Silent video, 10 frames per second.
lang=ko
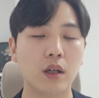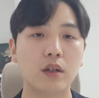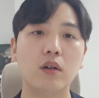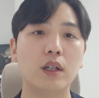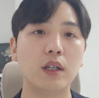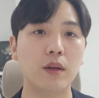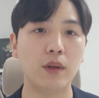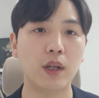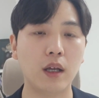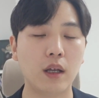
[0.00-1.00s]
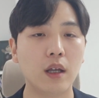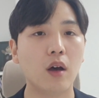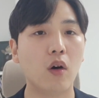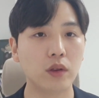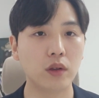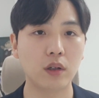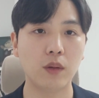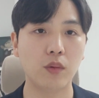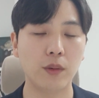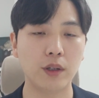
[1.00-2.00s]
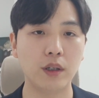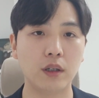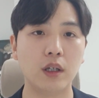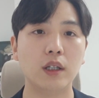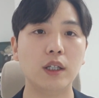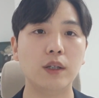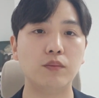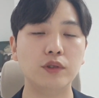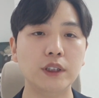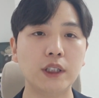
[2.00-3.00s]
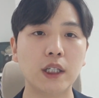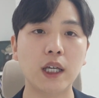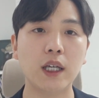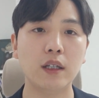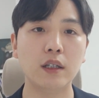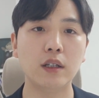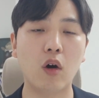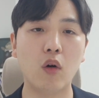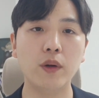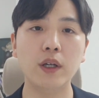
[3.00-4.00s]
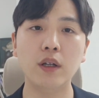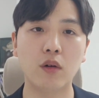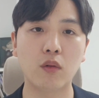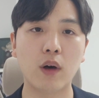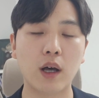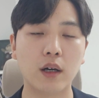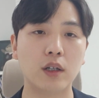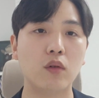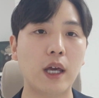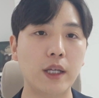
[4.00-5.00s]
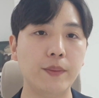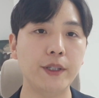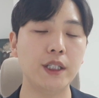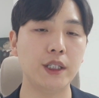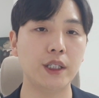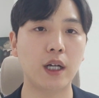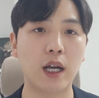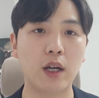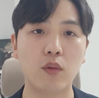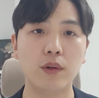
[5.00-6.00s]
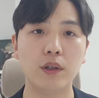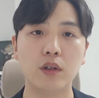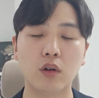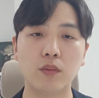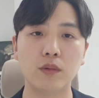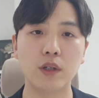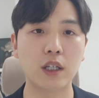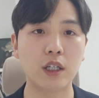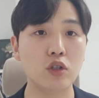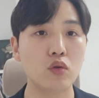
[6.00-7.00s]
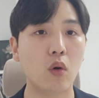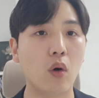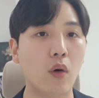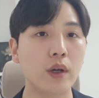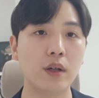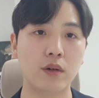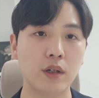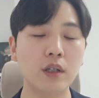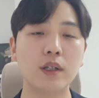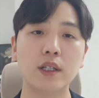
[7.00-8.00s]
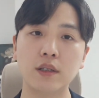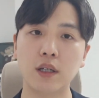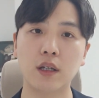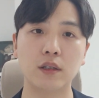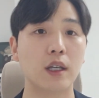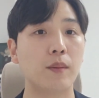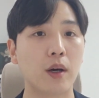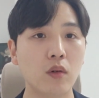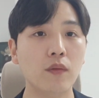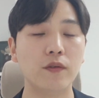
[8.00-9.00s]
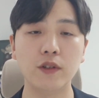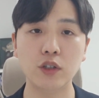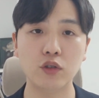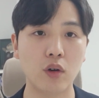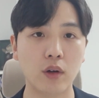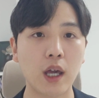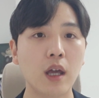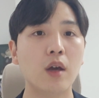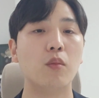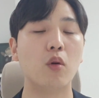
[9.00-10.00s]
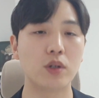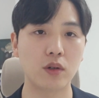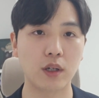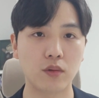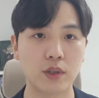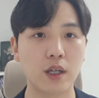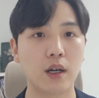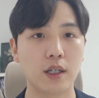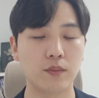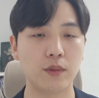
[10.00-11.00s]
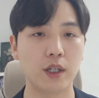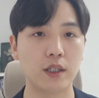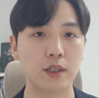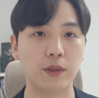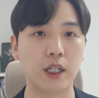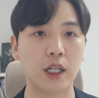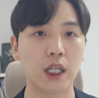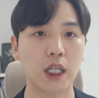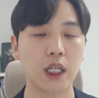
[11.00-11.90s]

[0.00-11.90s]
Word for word: 그렇기 때문에 어떻게 보면은 이 문장에 있는 어휘력과 그리고 ABCD를 알고 있는 여러분들의 기초 어휘력을 테스트하는 게 바로 V 유형의 목적이라고 생각하시면 되겠습니다.